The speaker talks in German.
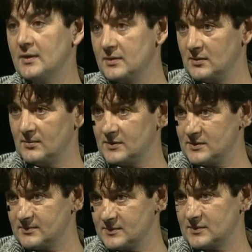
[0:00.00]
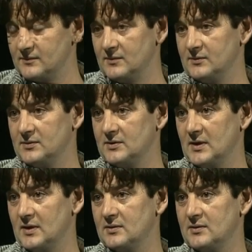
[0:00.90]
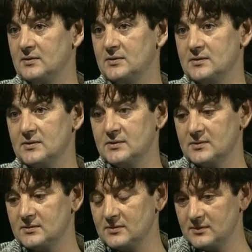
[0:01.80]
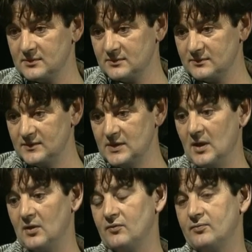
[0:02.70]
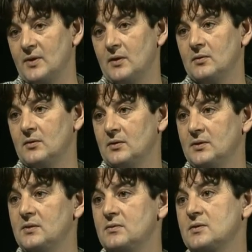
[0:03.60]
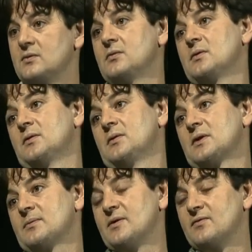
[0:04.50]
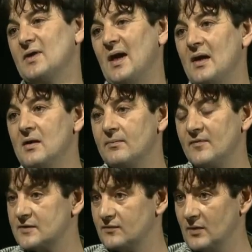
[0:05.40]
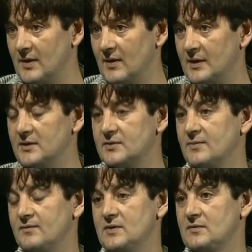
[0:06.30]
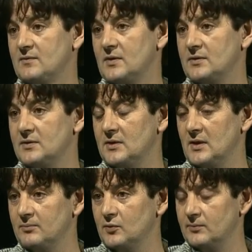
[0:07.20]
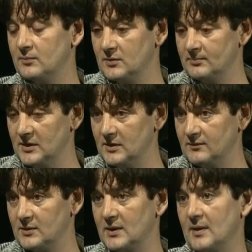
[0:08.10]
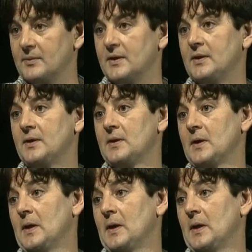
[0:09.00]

Antikommunismus geflüchtet hat, in diese äh, wiederaufbau dass man von allem, was vorher war, nichts mehr wissen wollte, die Hitlerbilder wurden abgehängt.